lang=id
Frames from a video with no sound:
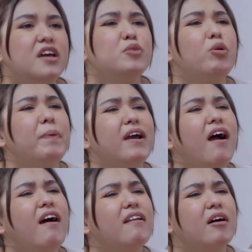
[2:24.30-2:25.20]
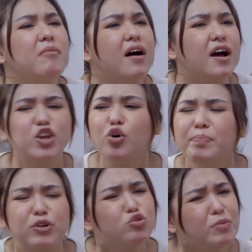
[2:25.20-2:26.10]
Setidaknya buat pegangan lah, Bang. Di
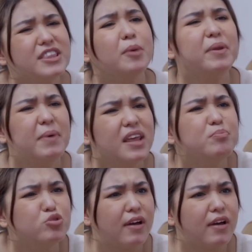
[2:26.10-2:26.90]
dompetku cuma tiga puluh lima